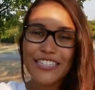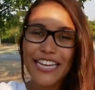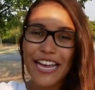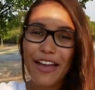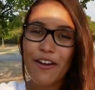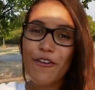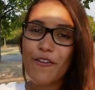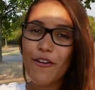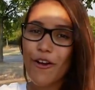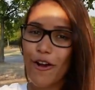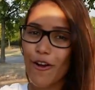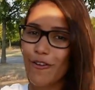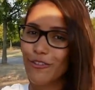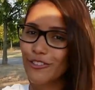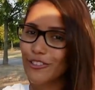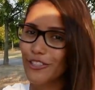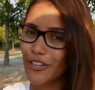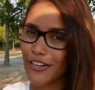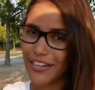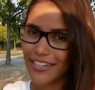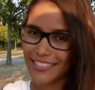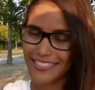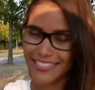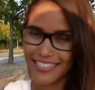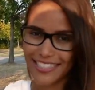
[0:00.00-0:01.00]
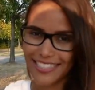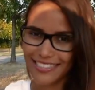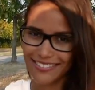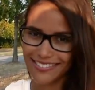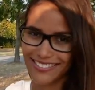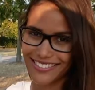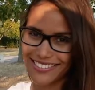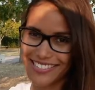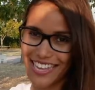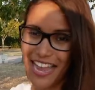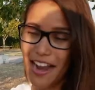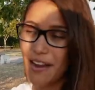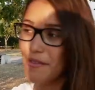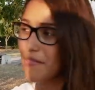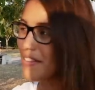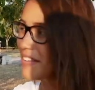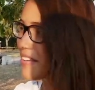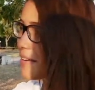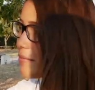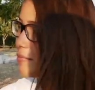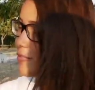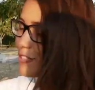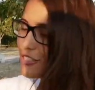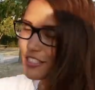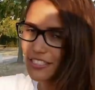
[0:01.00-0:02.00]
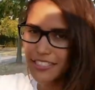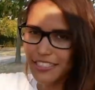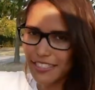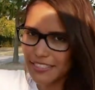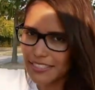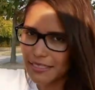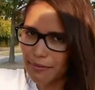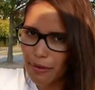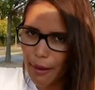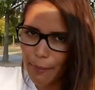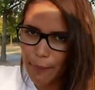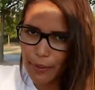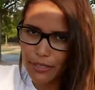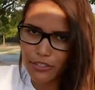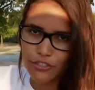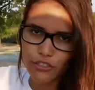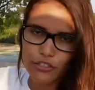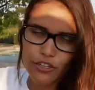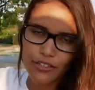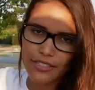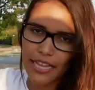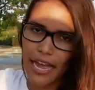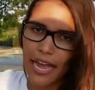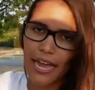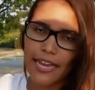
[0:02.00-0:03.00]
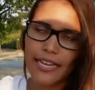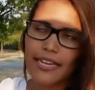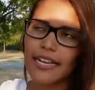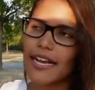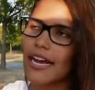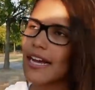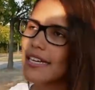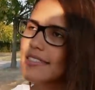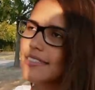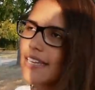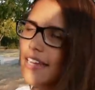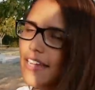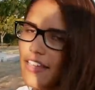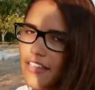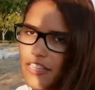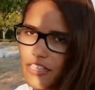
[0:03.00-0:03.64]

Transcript: es un conjunto residencial, viven muchísimas personas, hay casas,